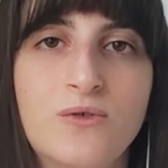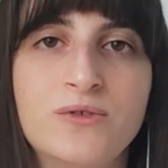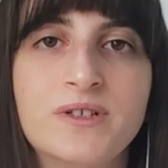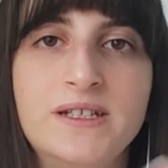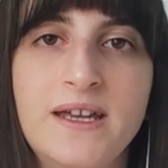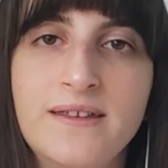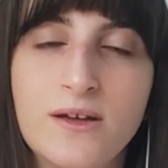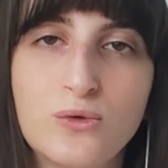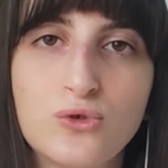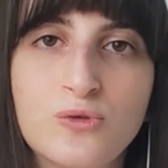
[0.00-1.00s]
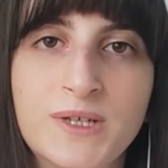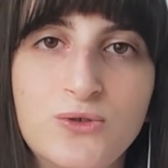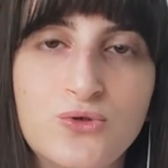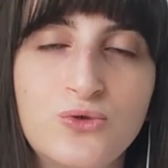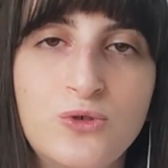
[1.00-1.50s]
onları yeniden okumayı
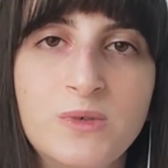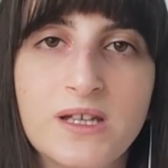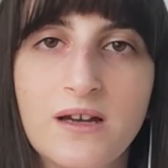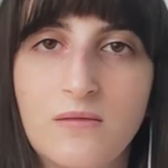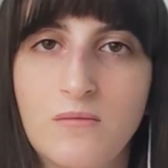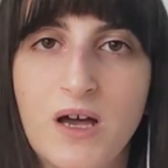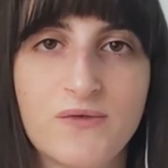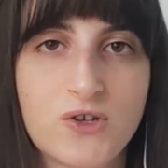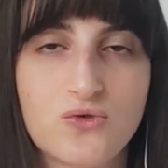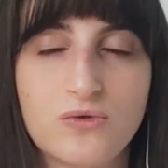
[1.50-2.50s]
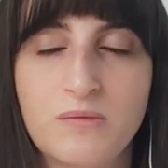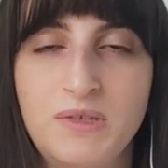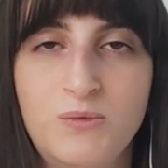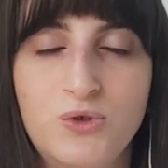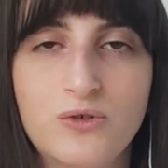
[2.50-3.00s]
düşünüyorum ya da hafta sonuna
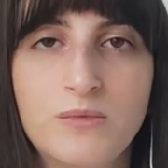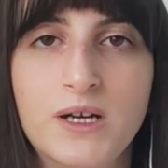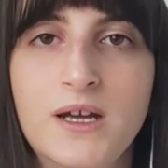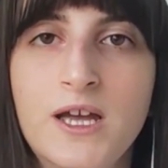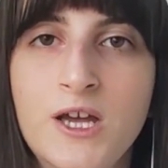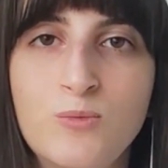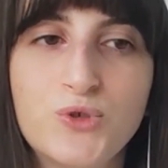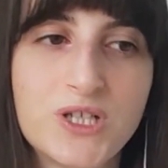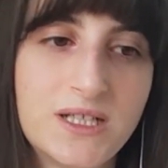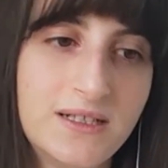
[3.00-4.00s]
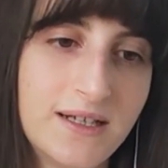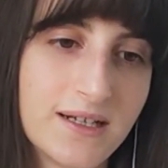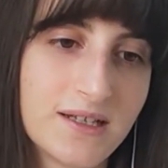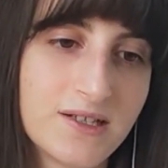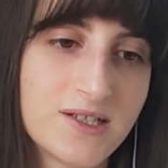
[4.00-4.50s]
bilmiyorum. Bu şekilde
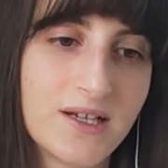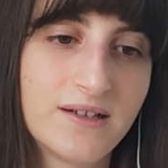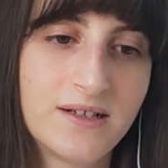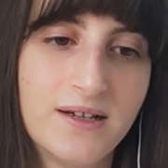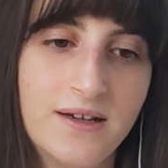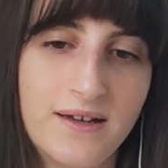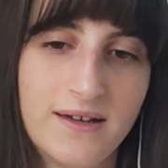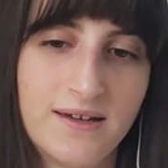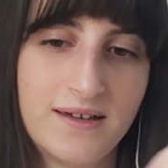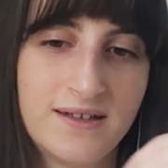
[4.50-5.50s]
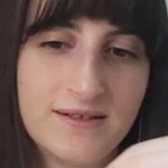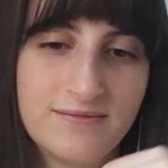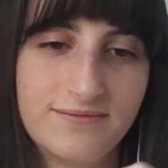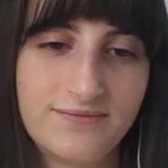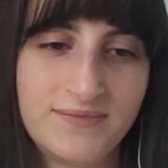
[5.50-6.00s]
arkadaşlar e,
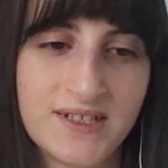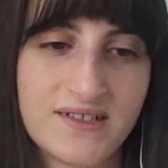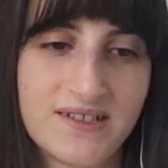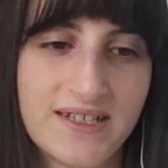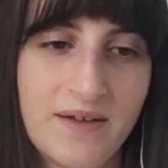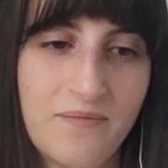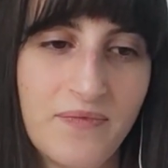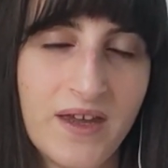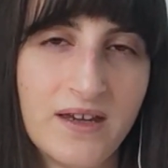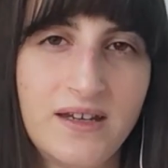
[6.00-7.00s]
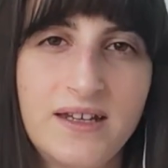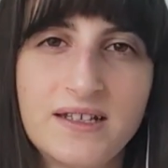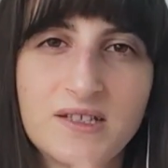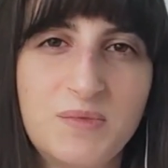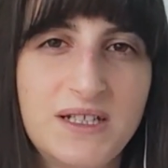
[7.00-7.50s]
nasıl desem
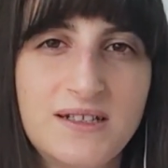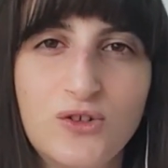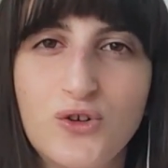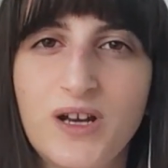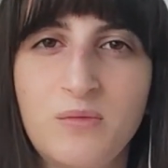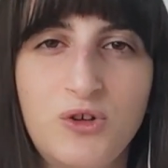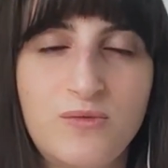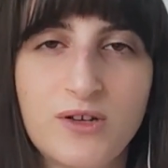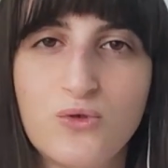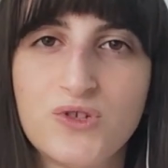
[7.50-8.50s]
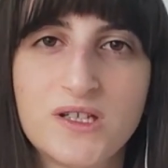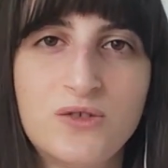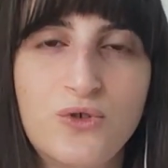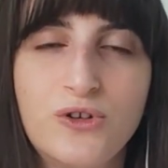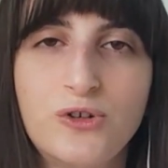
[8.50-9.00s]
gereksiz bilgileri öğrenmiyorum. Yani
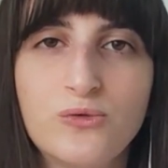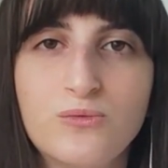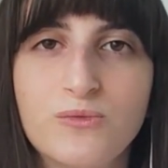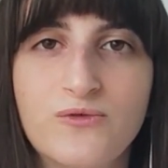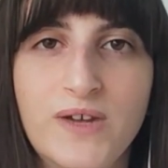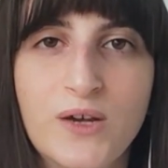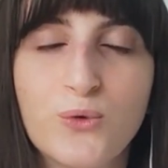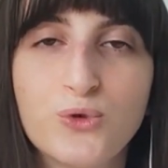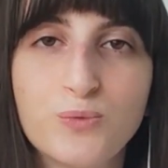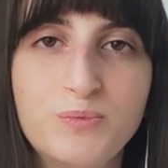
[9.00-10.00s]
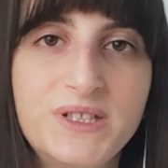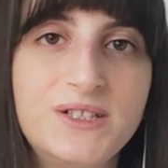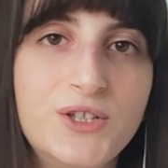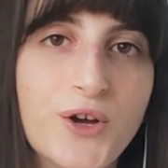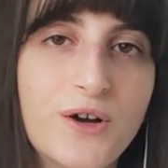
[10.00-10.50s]
özetini öğreniyorum ve olup
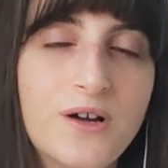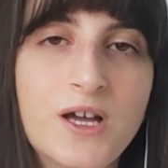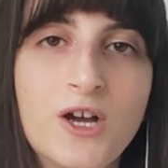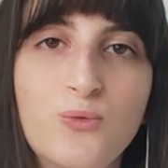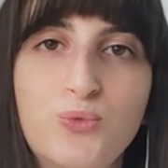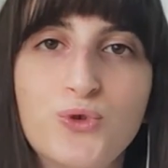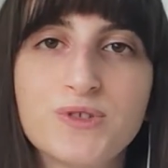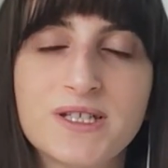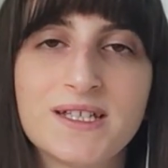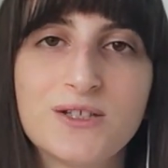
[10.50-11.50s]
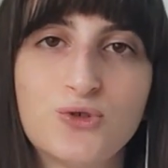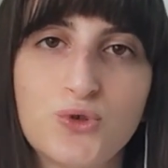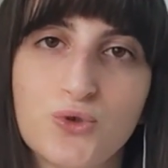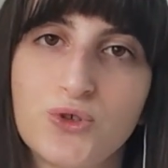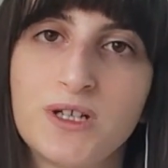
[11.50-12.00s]
bitiyor. Bu size
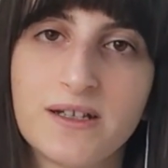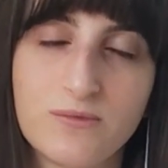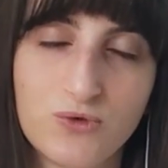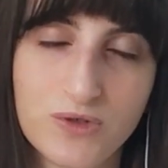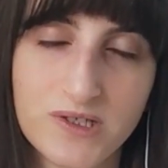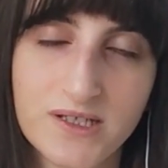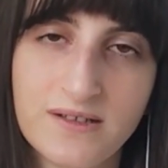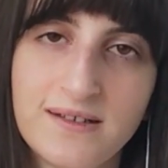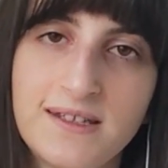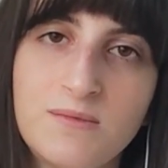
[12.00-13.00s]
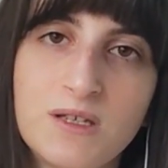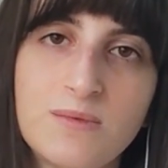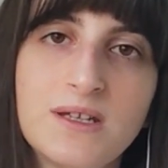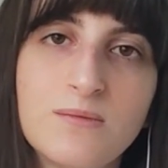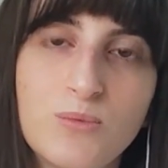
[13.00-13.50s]
çok çok yardımcı olacak dediğim
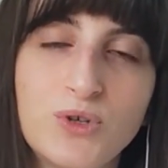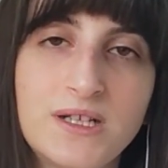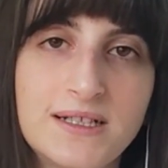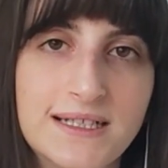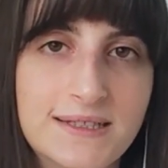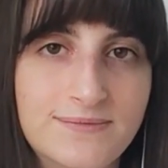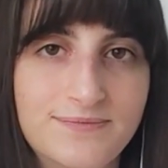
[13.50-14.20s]
gibi. Böylelikle